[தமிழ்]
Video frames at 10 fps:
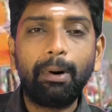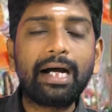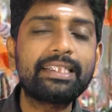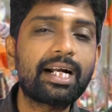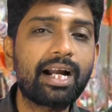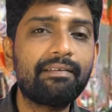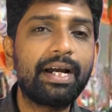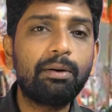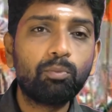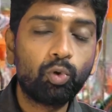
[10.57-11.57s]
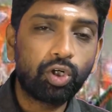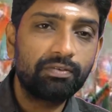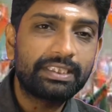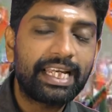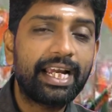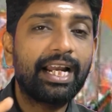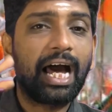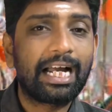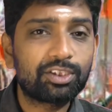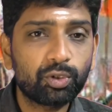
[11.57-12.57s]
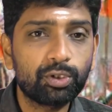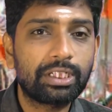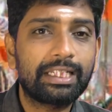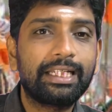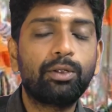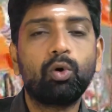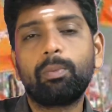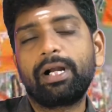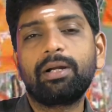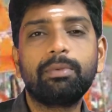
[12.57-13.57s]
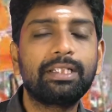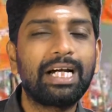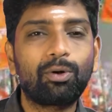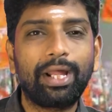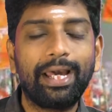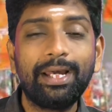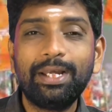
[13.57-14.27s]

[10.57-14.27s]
பாஜகவை மூன்று விஷயங்கள் அச்சுறுத்துறது ஒரு பக்கம் இருந்தா கூட